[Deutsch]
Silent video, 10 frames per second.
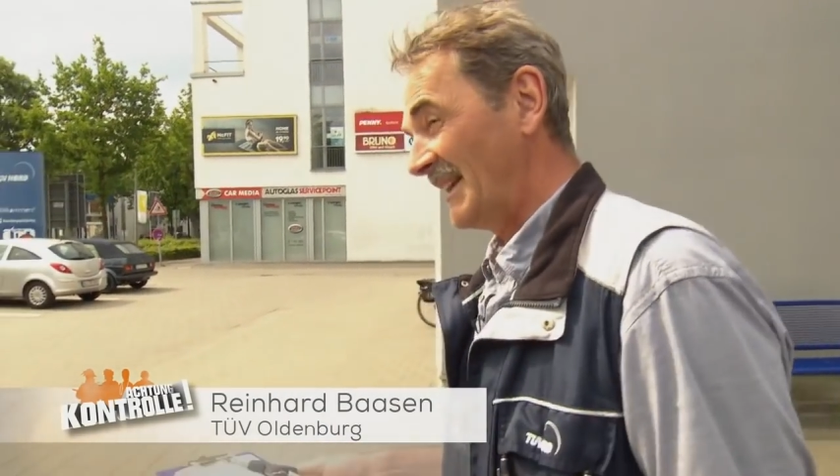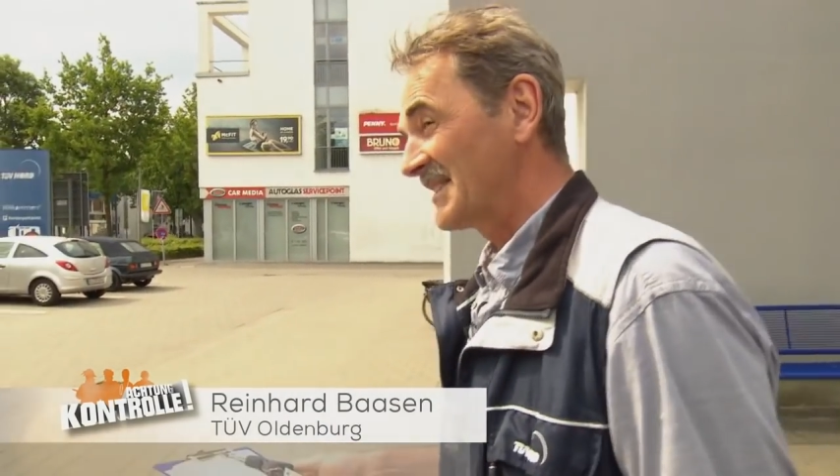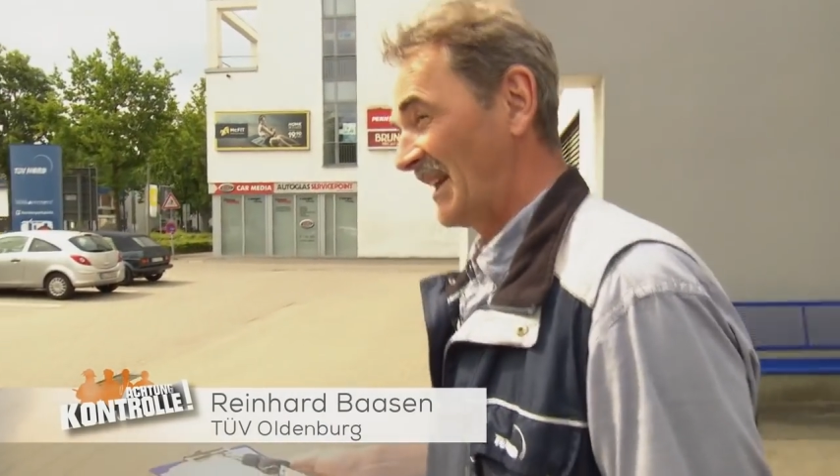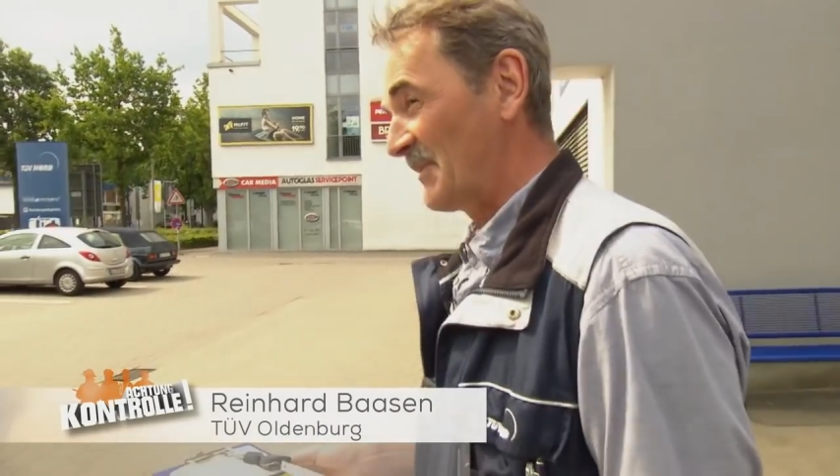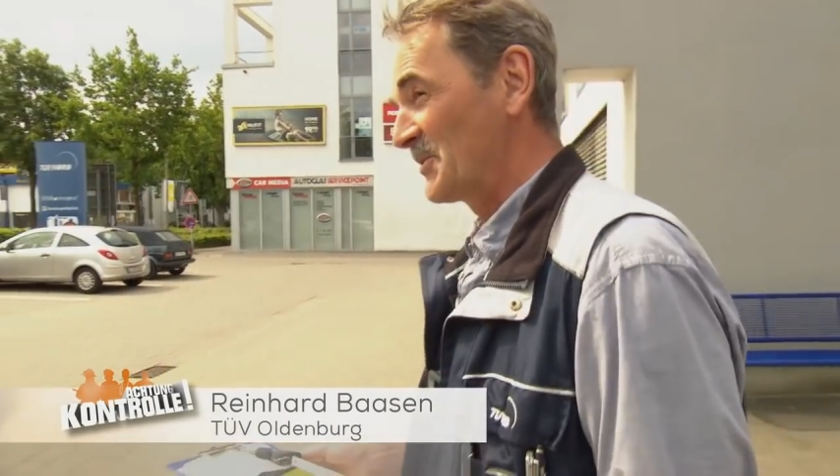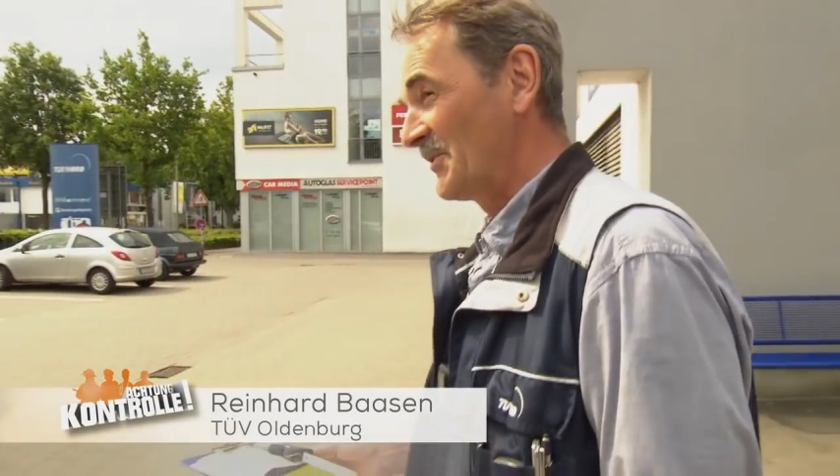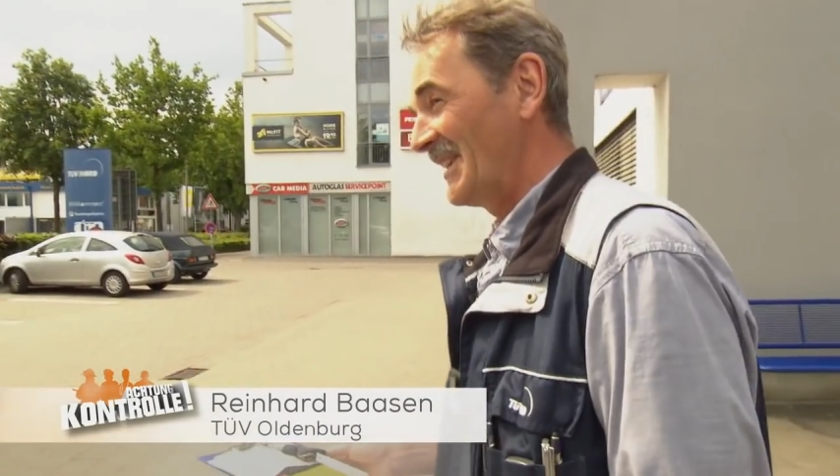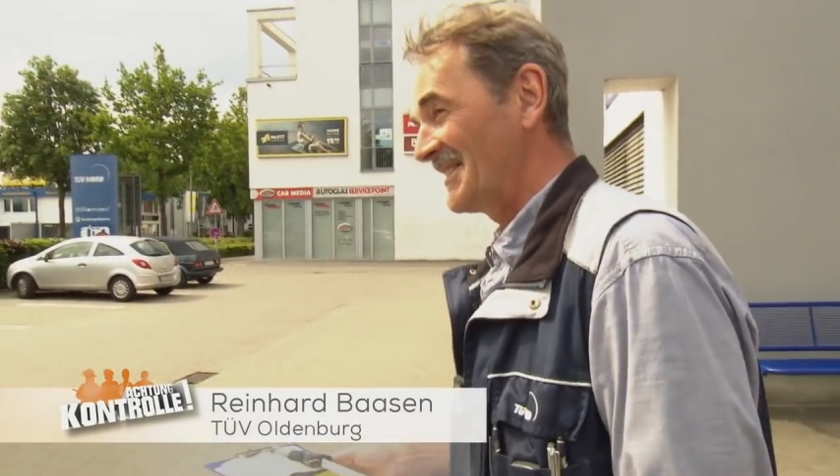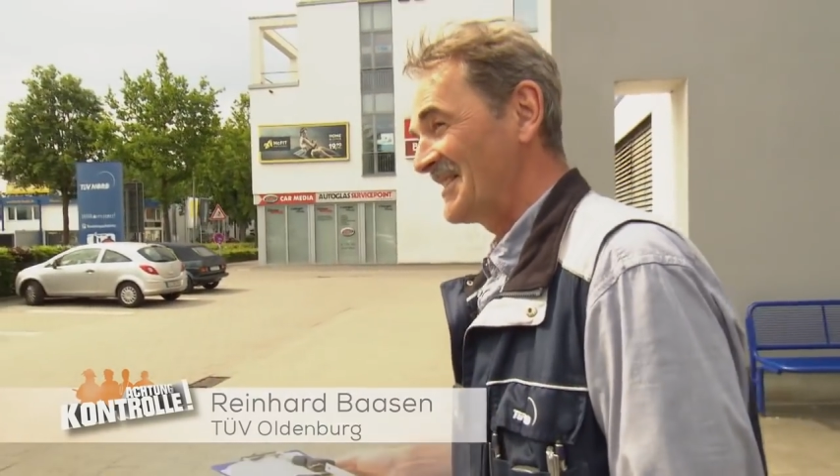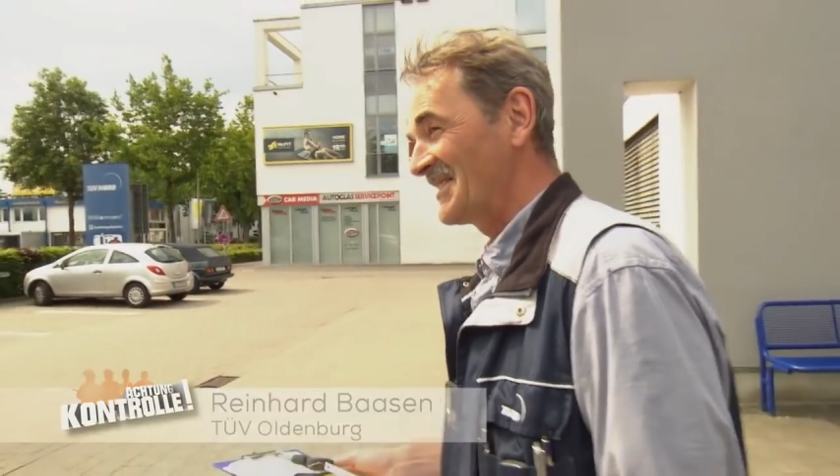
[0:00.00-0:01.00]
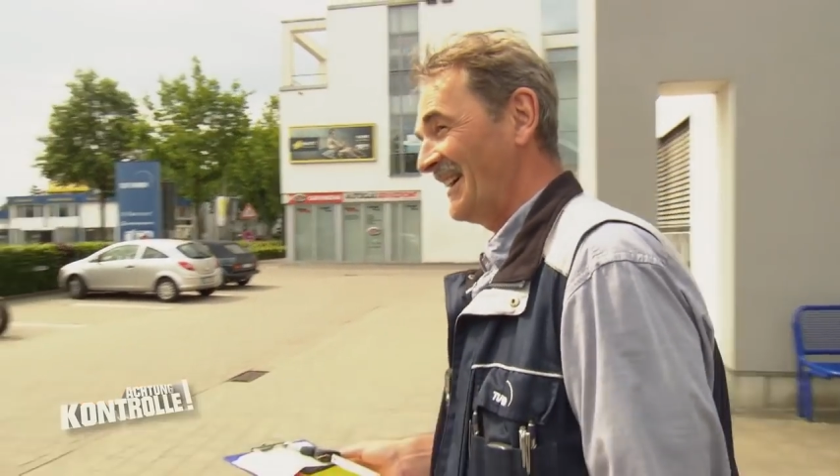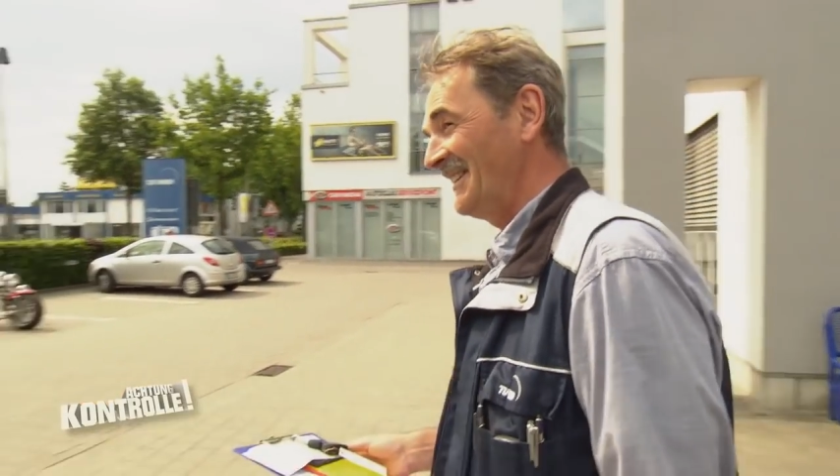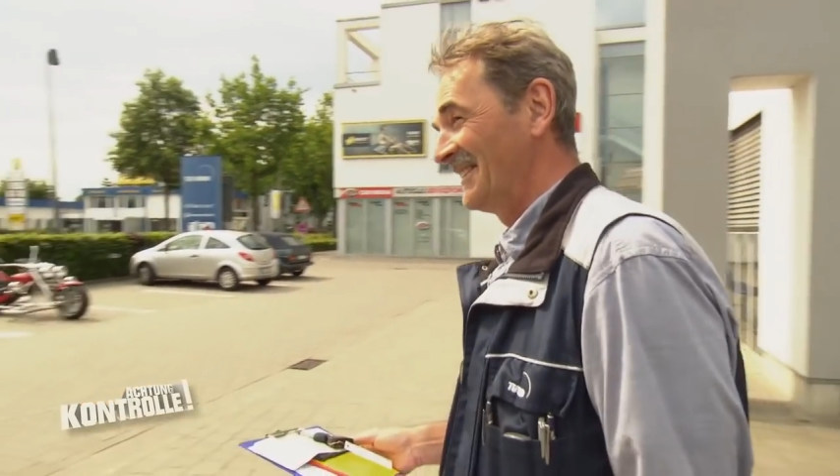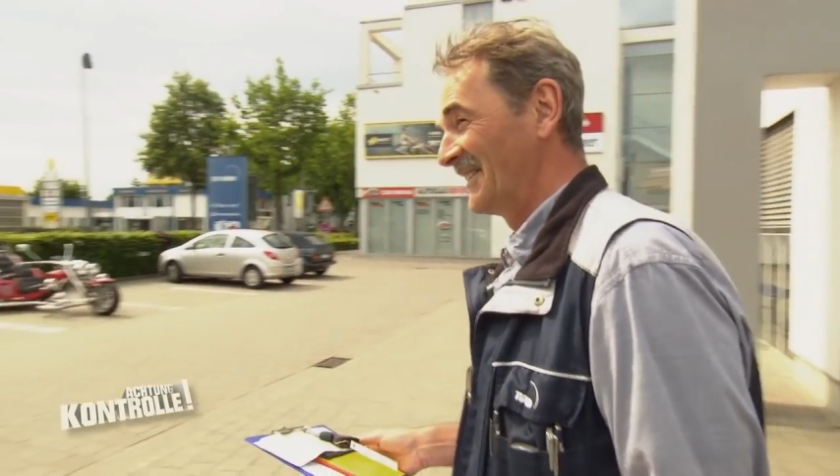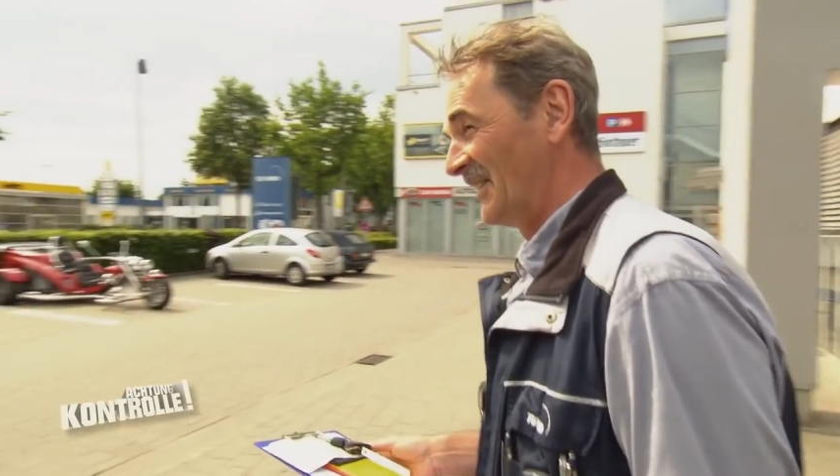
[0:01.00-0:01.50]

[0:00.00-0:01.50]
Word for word: extrem zuverlässig sein.